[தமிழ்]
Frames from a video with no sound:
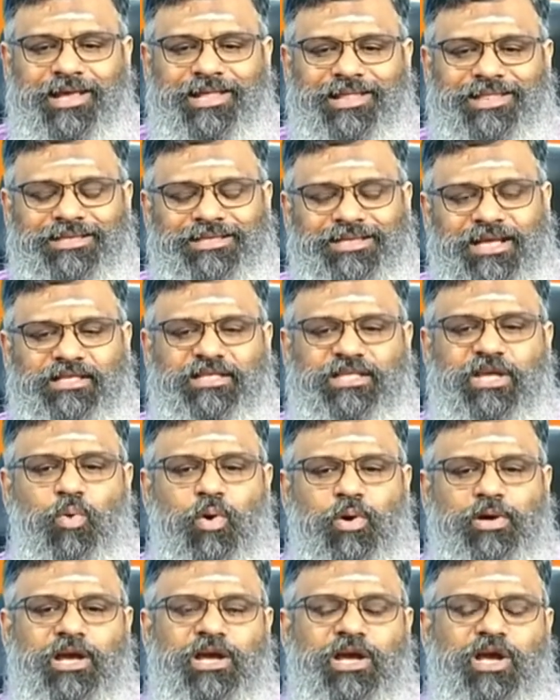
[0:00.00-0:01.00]
இந்த சக்தி
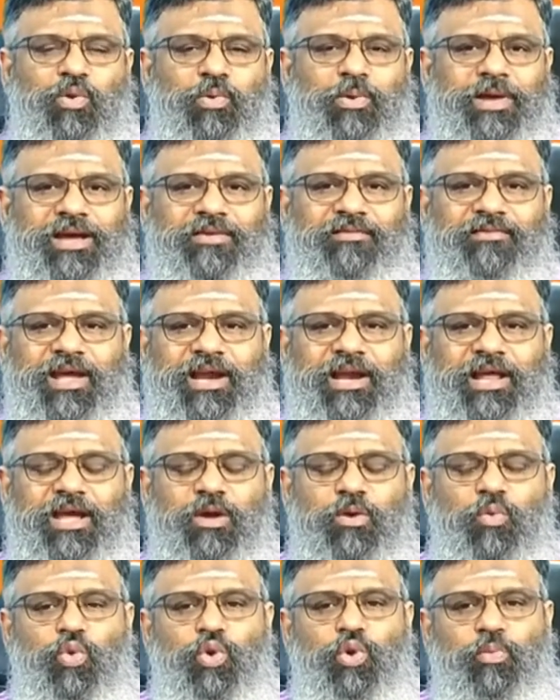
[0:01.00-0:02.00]
ஓட்டங்களுடைய வேலை
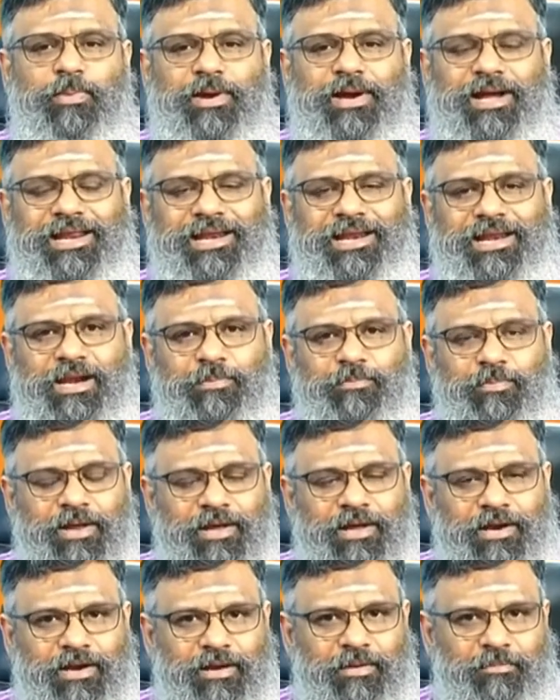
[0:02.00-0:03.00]
உறுப்புகளில்
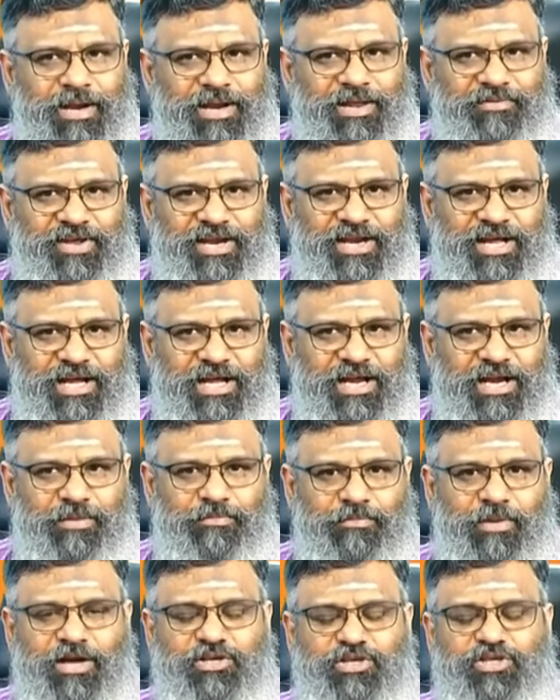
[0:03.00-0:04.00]
ஏற்படுகின்ற பலவீனங்களை
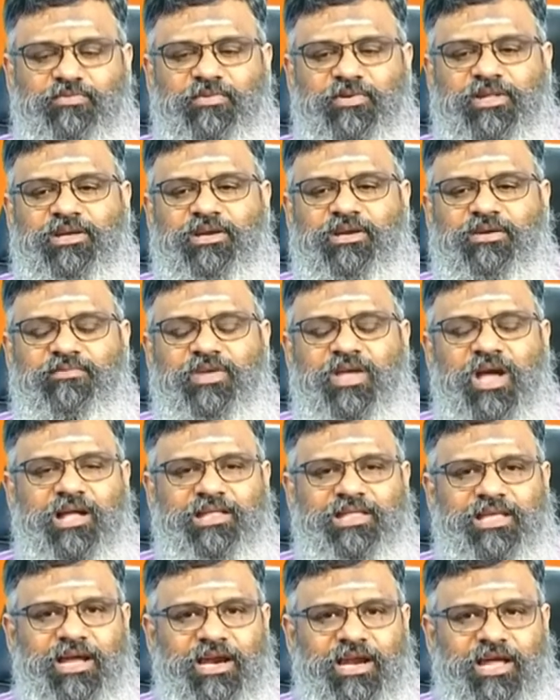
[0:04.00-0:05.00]
மாற்றுவது
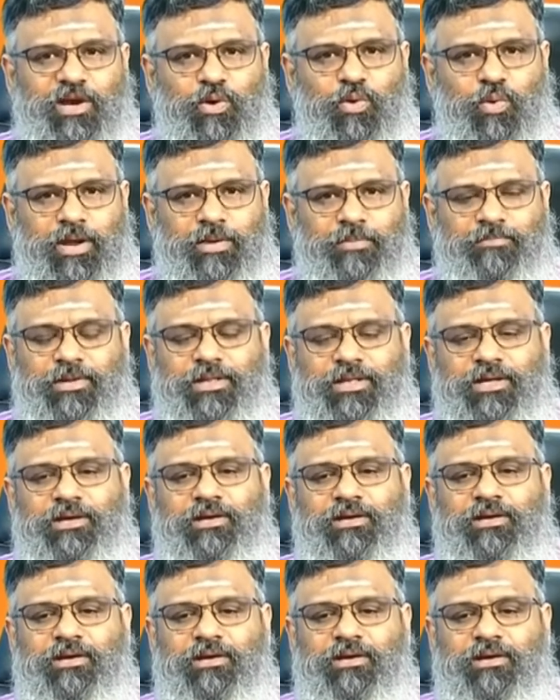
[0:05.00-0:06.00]
வியாதிகளை குறைப்பது
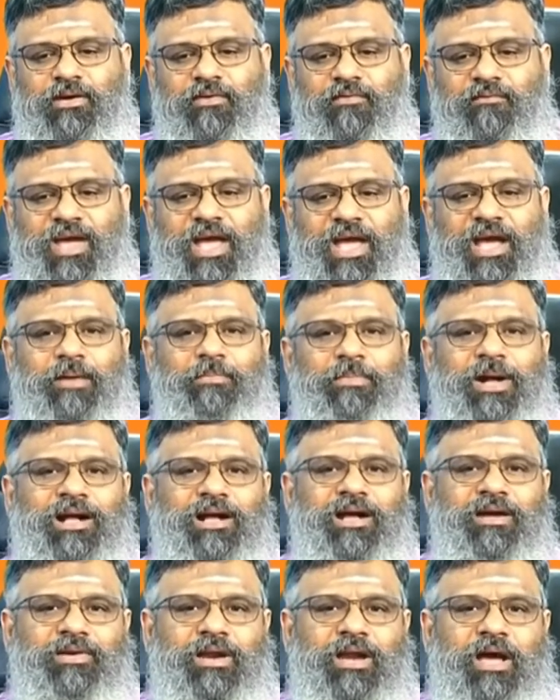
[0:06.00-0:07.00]

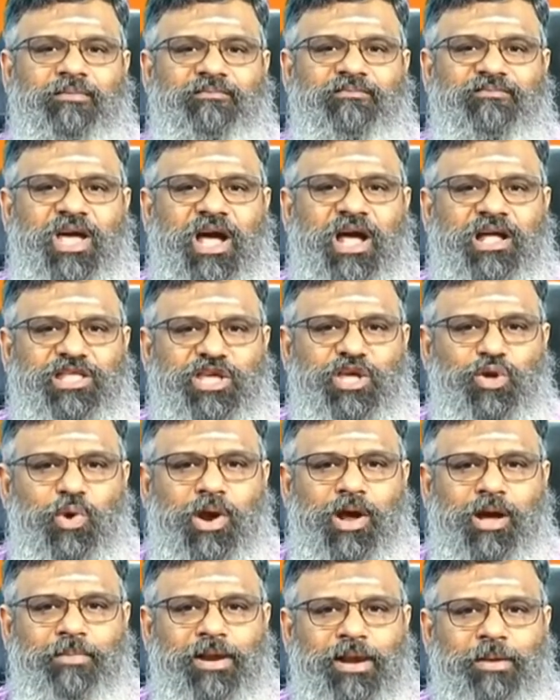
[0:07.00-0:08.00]
வேகமாக நாம்
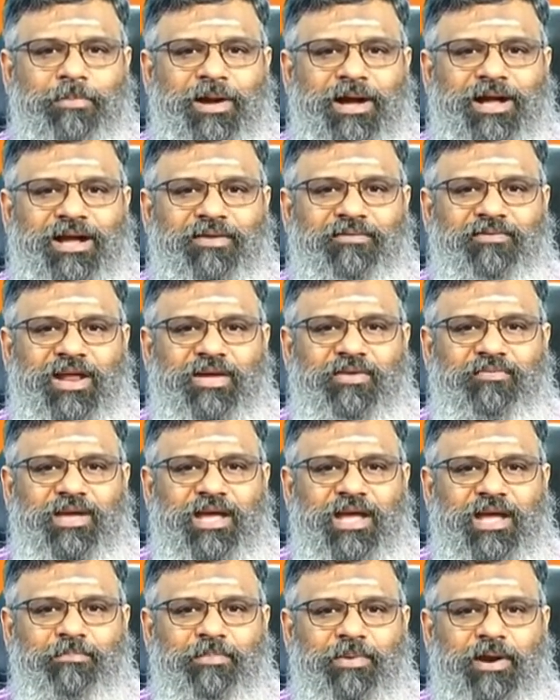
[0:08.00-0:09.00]
வியாதியுறாமல் பக்க விளைவு
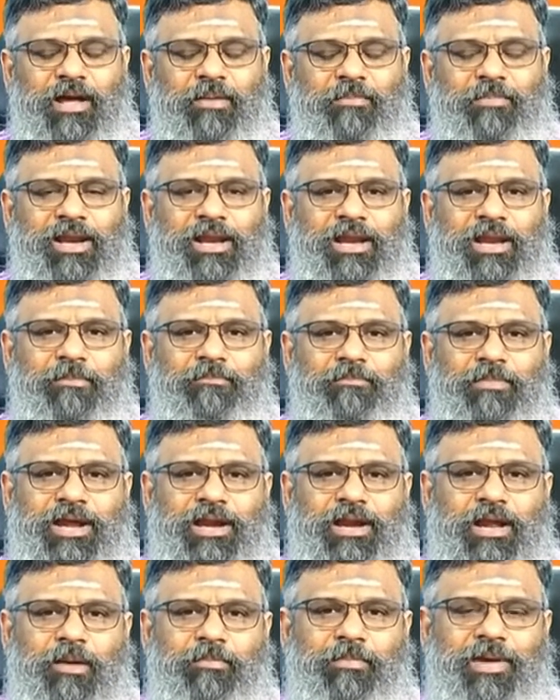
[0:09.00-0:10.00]
ஏற்படாமல் நம்மை
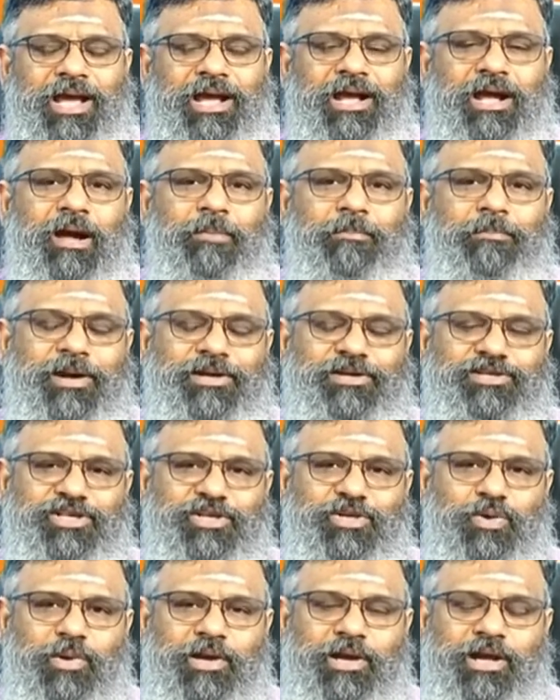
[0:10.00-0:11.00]
நாமே
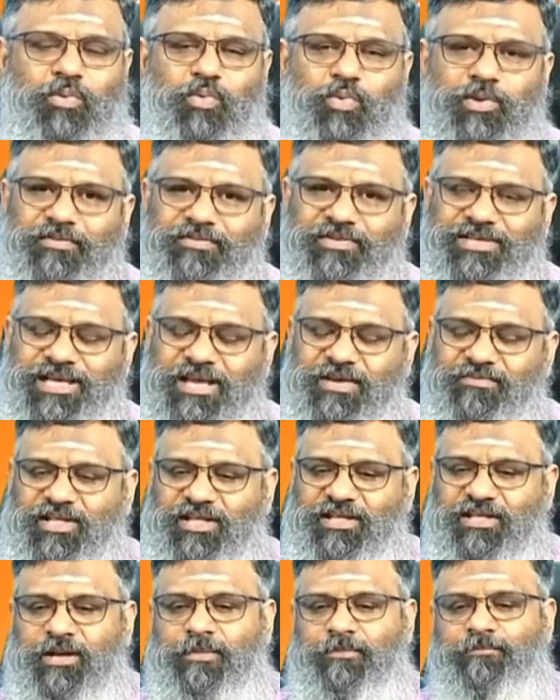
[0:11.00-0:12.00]
காப்பாற்றிக்கொள்ள உதவி
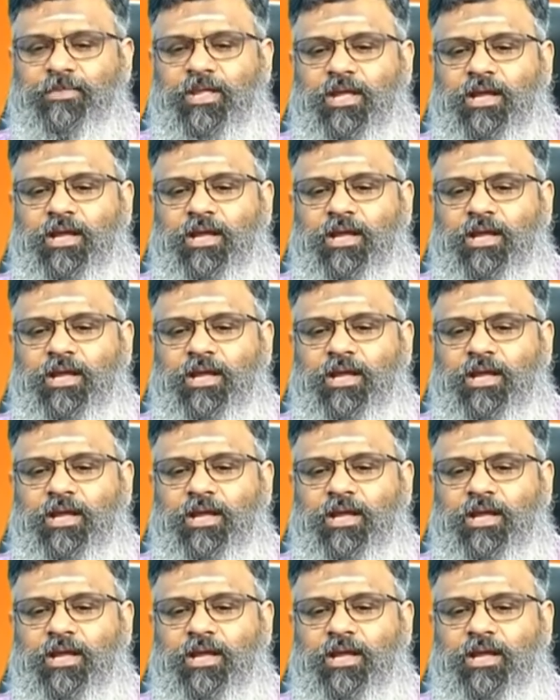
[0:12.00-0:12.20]
செய்வது தான்